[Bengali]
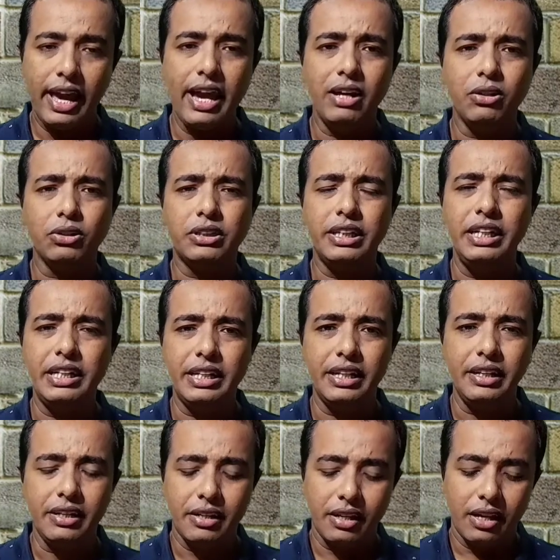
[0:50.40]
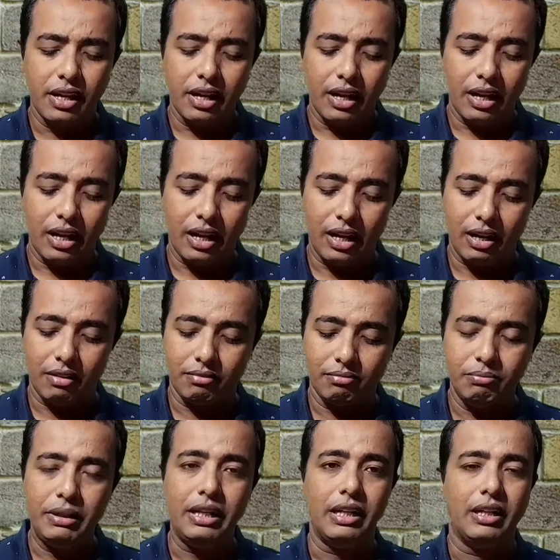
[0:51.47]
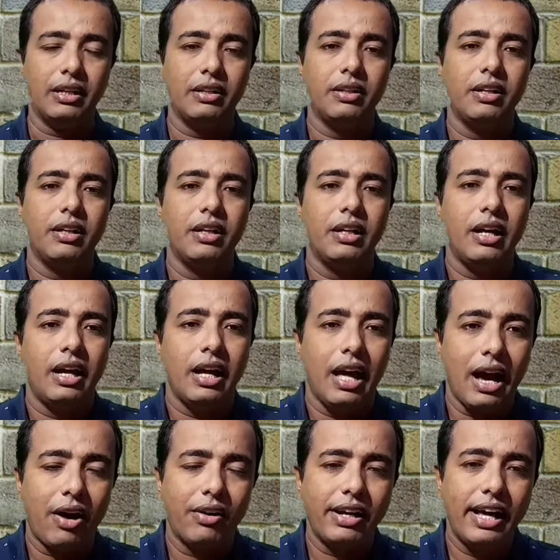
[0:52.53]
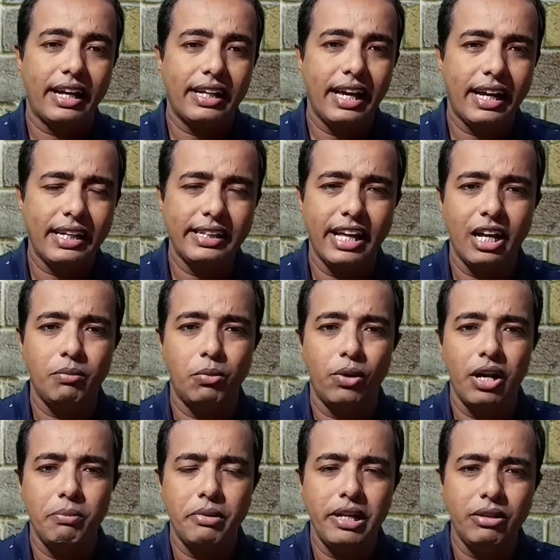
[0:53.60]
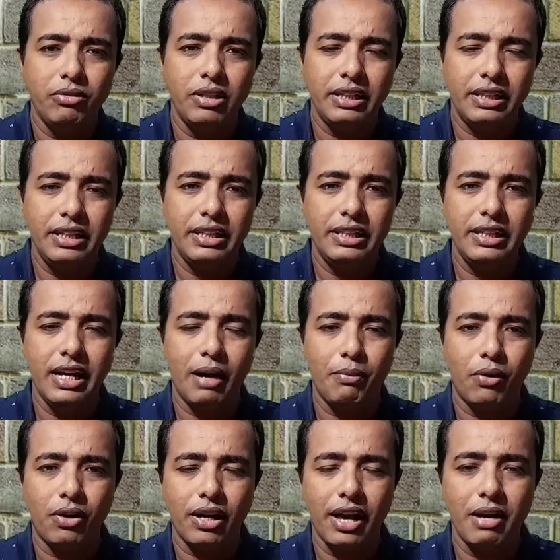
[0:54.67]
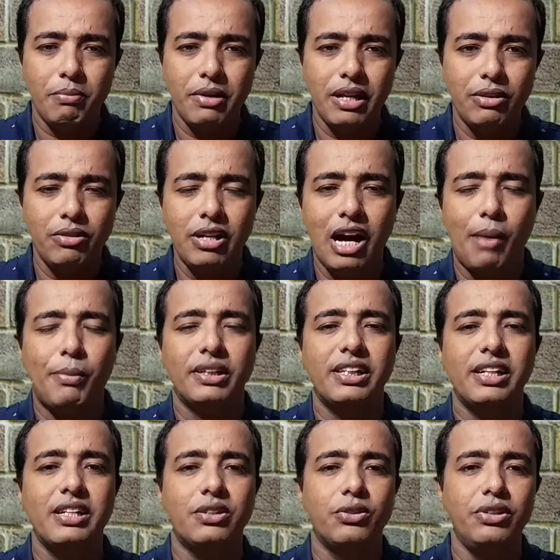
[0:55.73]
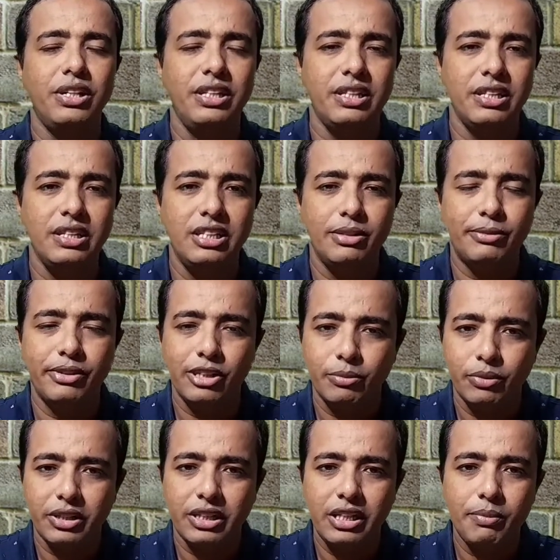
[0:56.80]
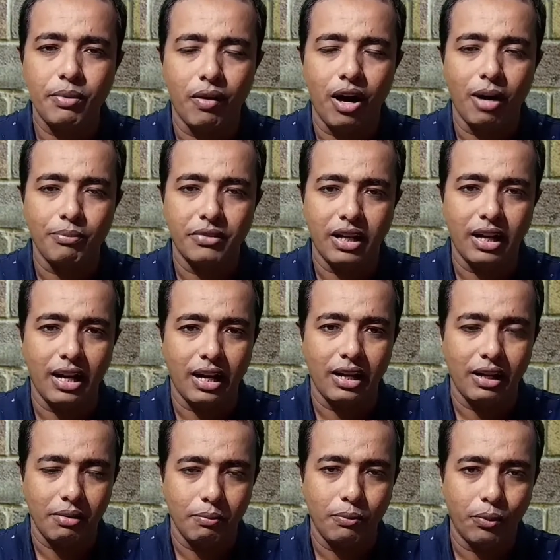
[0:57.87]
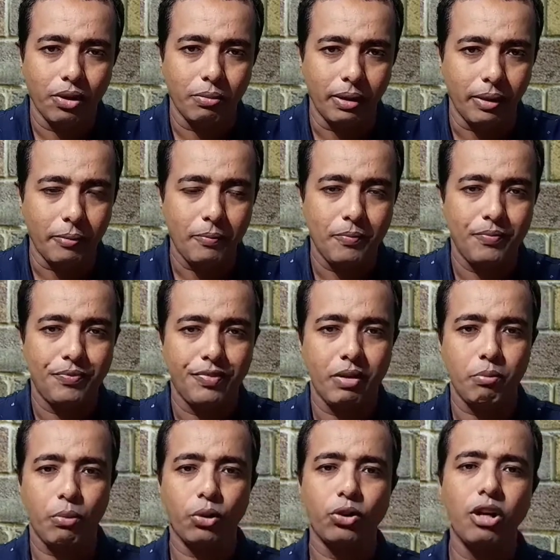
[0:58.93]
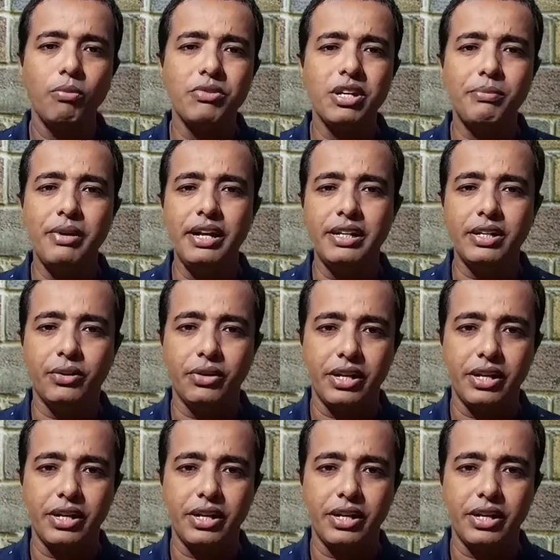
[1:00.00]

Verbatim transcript: এই হলো তিনটি বিল এখন একে একে দেখব এই বিলগুলি কি কি এবং এই বিলগুলি আমাদের দৈনন্দিন জীবনের উপর কী প্রভাব তার পড়বে প্রথম যে বিলটি